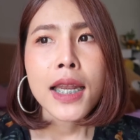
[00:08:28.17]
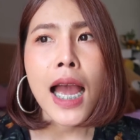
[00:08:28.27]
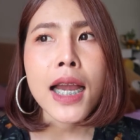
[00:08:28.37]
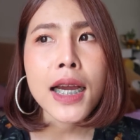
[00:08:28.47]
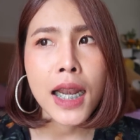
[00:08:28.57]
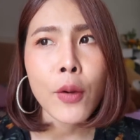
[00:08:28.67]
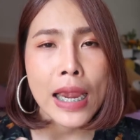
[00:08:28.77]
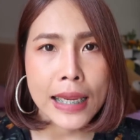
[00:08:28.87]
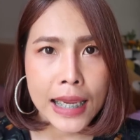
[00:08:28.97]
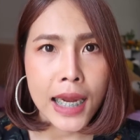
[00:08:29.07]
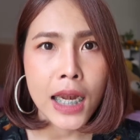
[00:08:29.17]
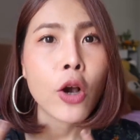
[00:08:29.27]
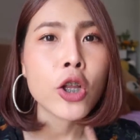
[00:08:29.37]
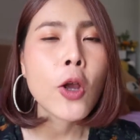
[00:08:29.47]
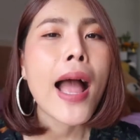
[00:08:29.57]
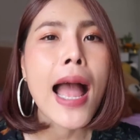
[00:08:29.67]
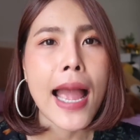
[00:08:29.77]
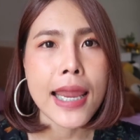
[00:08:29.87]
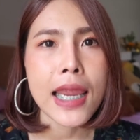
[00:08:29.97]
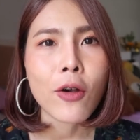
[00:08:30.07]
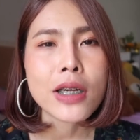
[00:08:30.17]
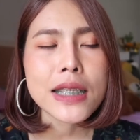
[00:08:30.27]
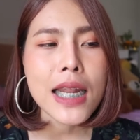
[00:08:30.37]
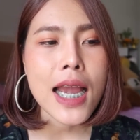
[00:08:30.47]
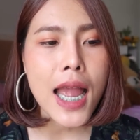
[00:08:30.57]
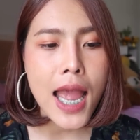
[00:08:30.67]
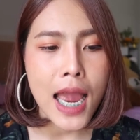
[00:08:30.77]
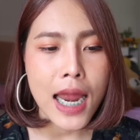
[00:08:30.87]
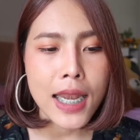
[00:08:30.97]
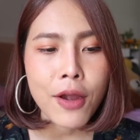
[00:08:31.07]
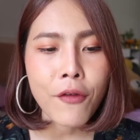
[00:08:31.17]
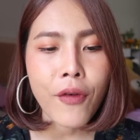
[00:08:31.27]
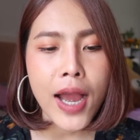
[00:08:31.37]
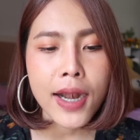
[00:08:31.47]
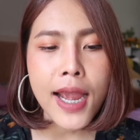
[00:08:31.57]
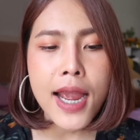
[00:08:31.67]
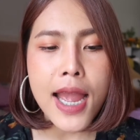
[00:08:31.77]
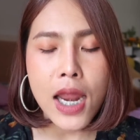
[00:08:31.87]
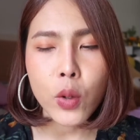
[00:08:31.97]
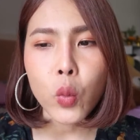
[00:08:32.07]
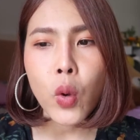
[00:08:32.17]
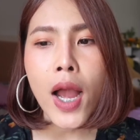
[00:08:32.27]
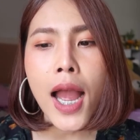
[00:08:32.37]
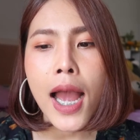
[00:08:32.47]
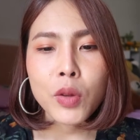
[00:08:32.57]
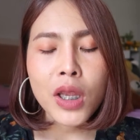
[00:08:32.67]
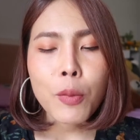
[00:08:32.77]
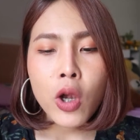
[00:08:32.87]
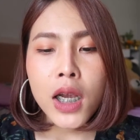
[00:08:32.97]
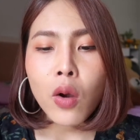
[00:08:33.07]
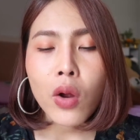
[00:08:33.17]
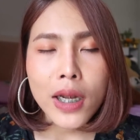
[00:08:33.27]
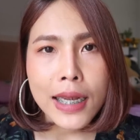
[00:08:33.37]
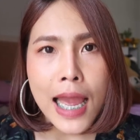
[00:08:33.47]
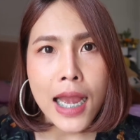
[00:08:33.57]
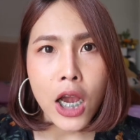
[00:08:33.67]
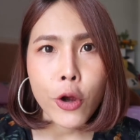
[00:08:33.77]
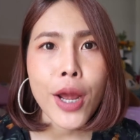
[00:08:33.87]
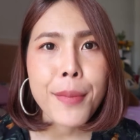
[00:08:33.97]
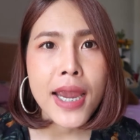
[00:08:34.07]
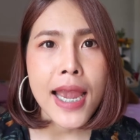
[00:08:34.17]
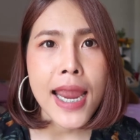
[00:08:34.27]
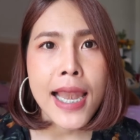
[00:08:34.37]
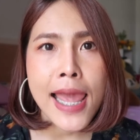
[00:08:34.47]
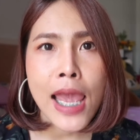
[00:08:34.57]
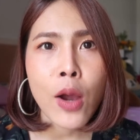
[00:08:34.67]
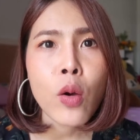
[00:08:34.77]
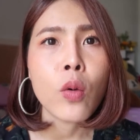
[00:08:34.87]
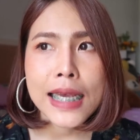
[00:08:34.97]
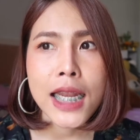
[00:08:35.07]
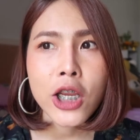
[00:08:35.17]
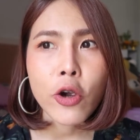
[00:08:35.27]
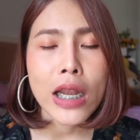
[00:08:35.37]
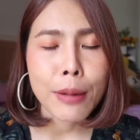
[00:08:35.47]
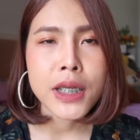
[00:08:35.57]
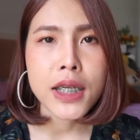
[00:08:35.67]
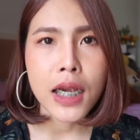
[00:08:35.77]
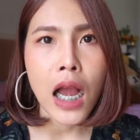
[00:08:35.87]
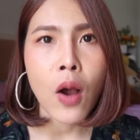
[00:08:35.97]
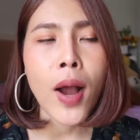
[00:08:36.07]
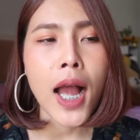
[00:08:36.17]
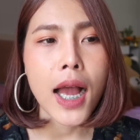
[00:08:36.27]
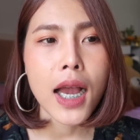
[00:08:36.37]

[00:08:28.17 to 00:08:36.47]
ถ้าเกิดเราอยากเก่งเราก็ต้องหาเองเราก็จะนั่งหานั่งฟังนั่งอ่านดูว่า beauty blogger คนดังๆอ่ะเขาทำยังไงแล้วอาจารย์ที่ออยนับถือเขาอ่ะ